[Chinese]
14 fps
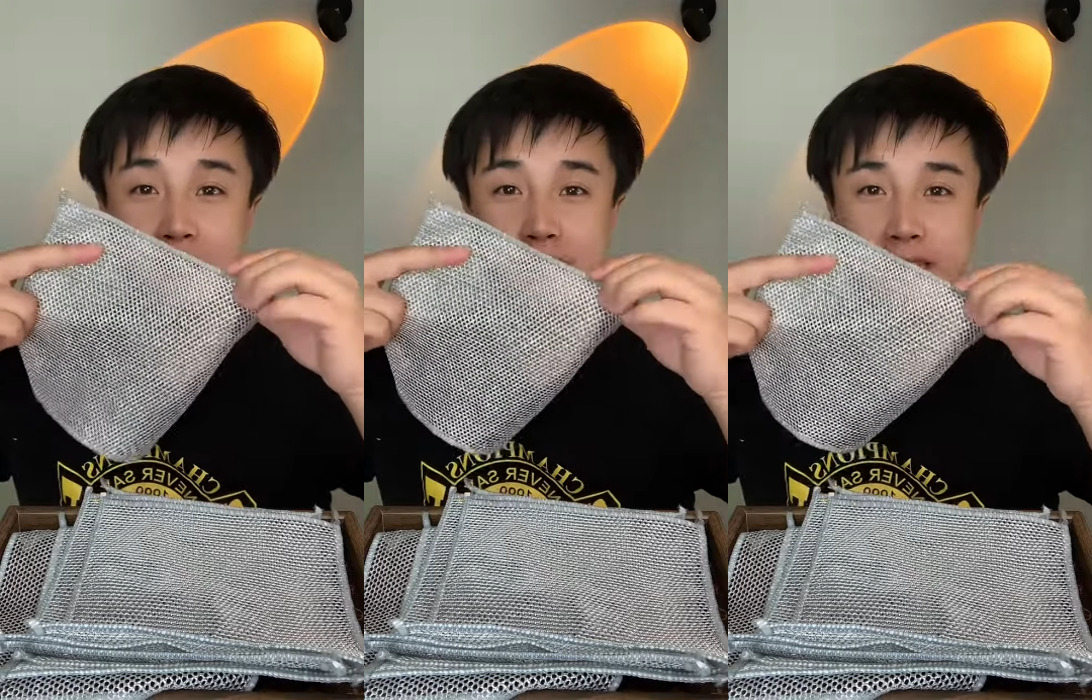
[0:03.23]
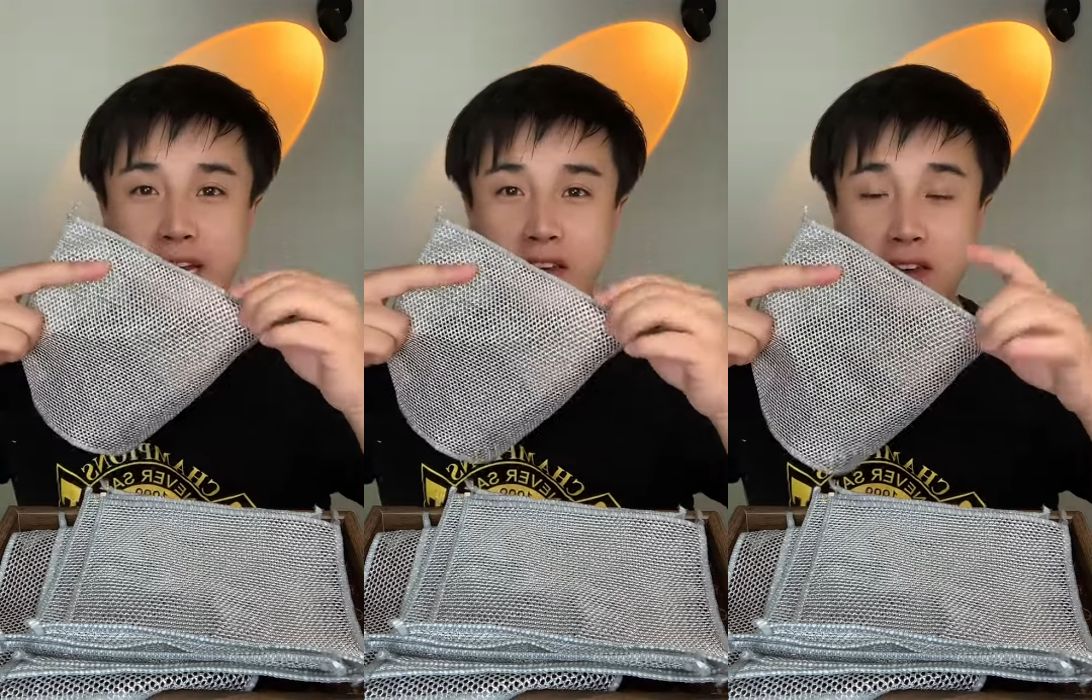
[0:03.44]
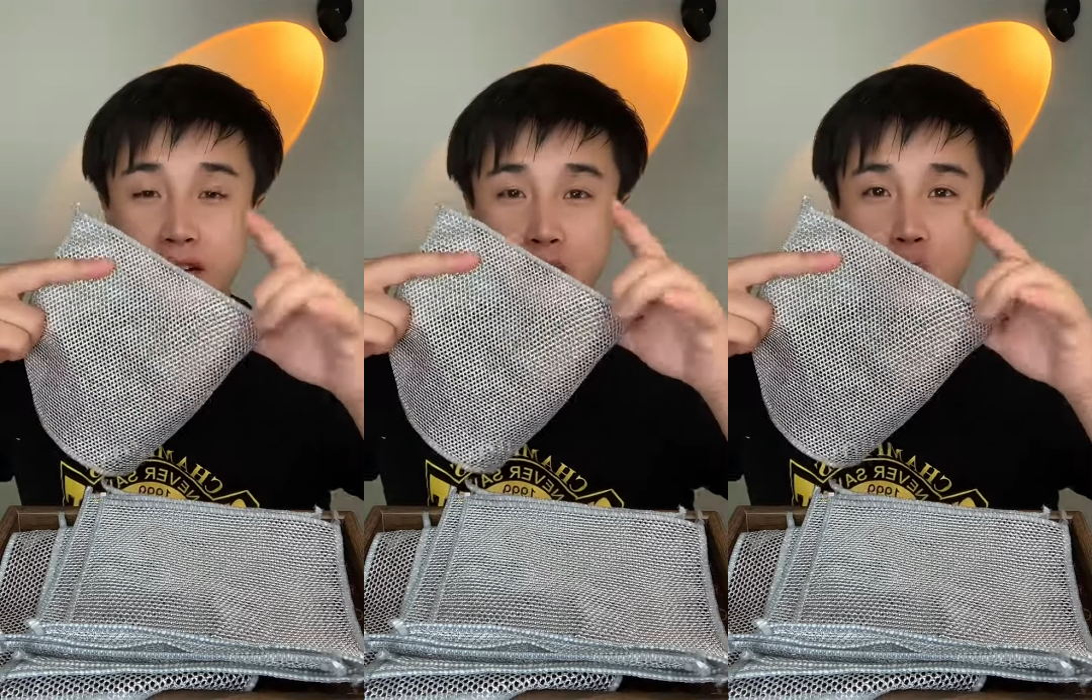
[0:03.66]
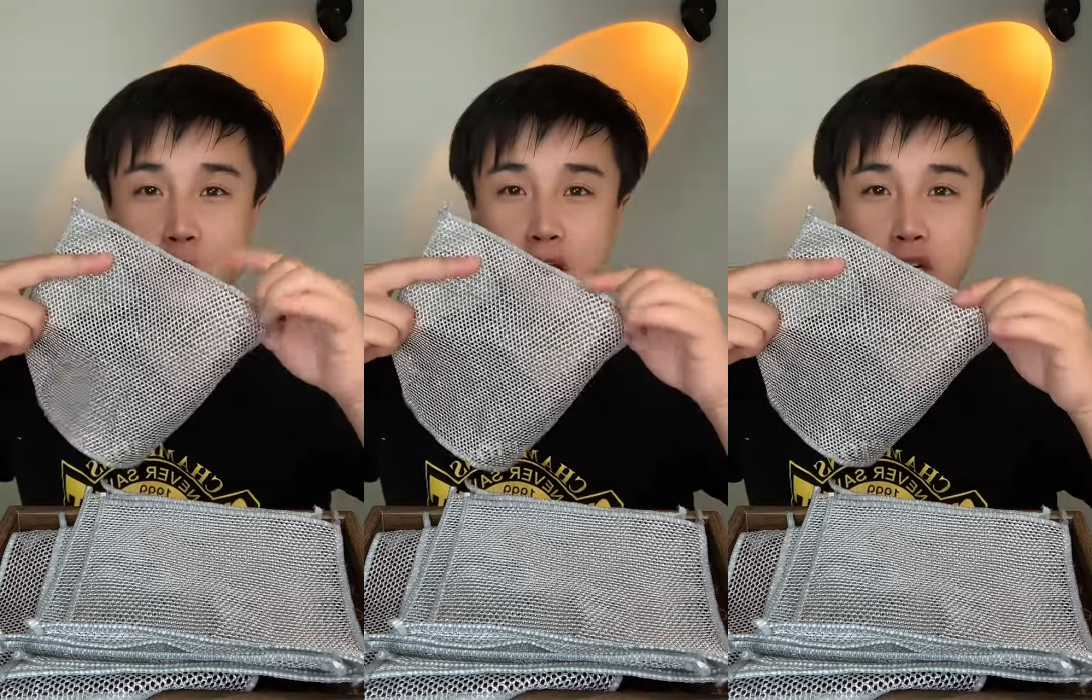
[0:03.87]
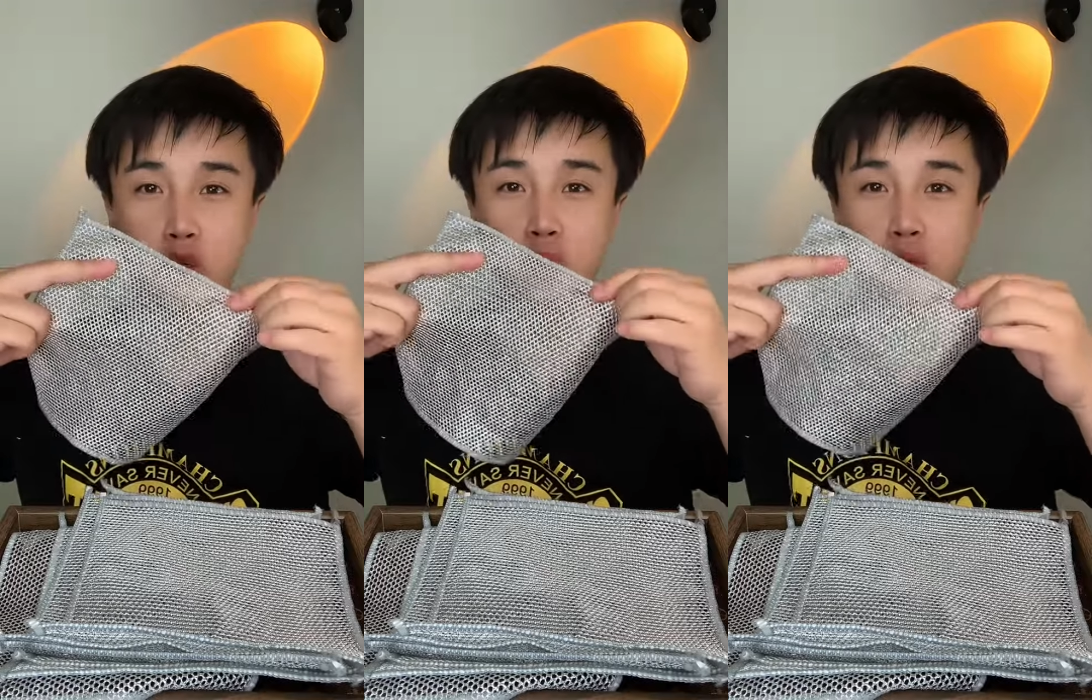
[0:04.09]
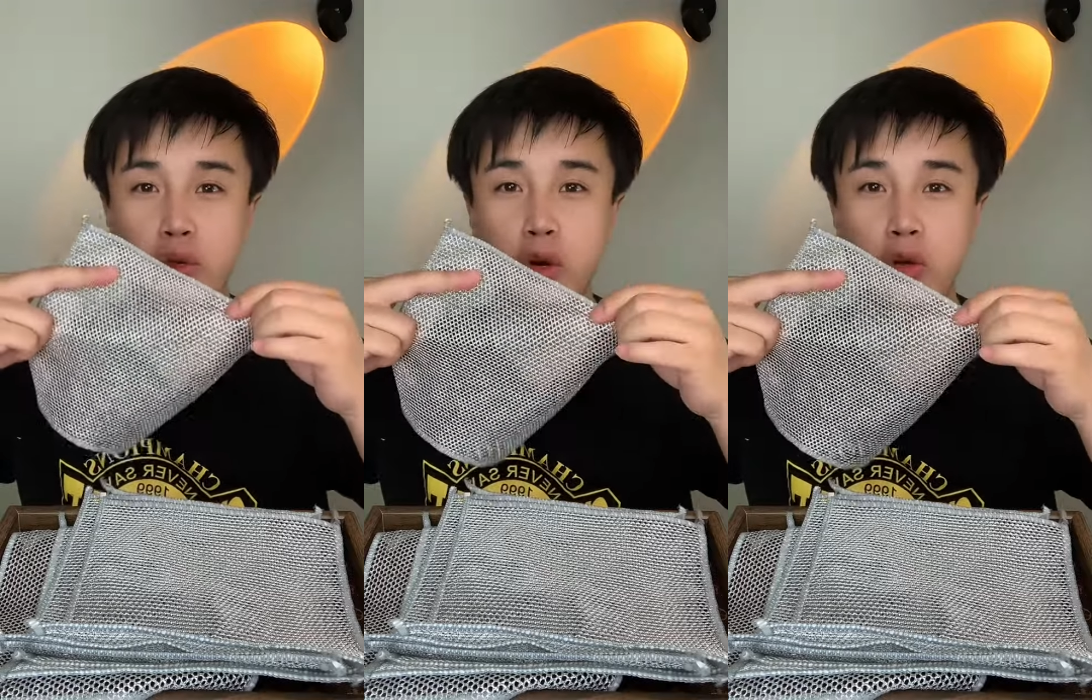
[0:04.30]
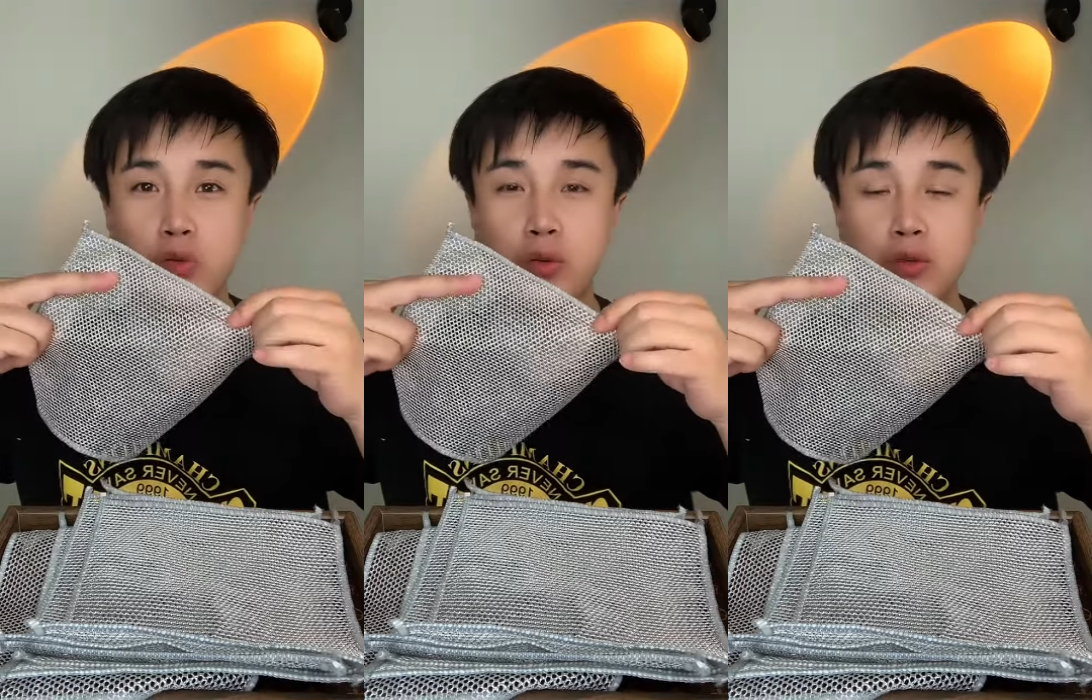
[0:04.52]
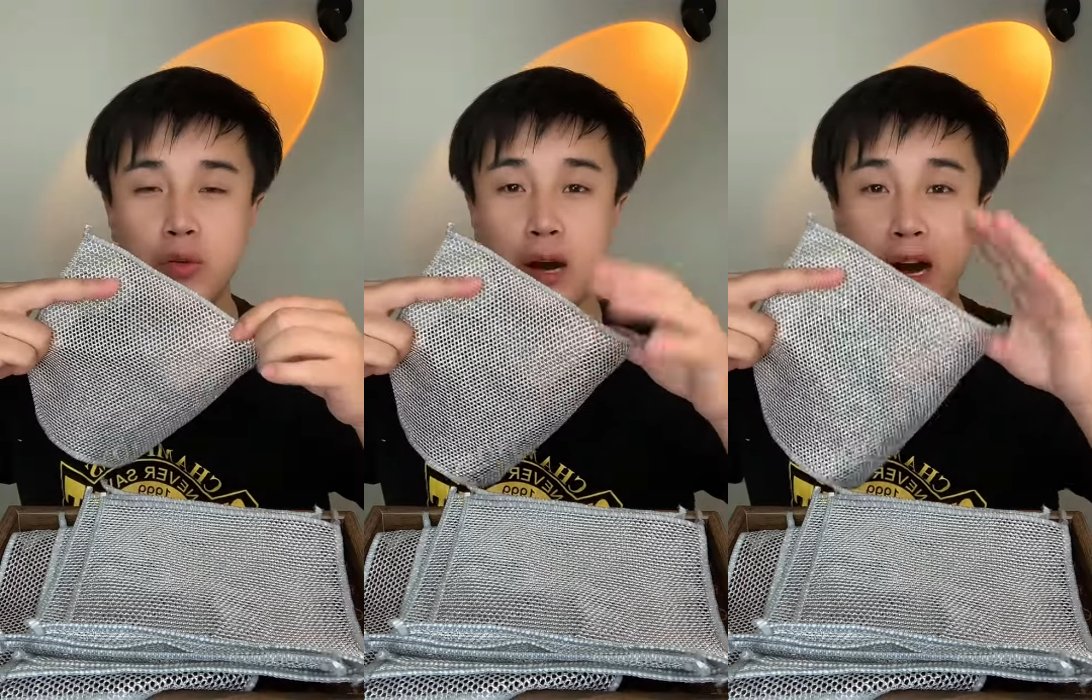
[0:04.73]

坚硬刮手掉碎屑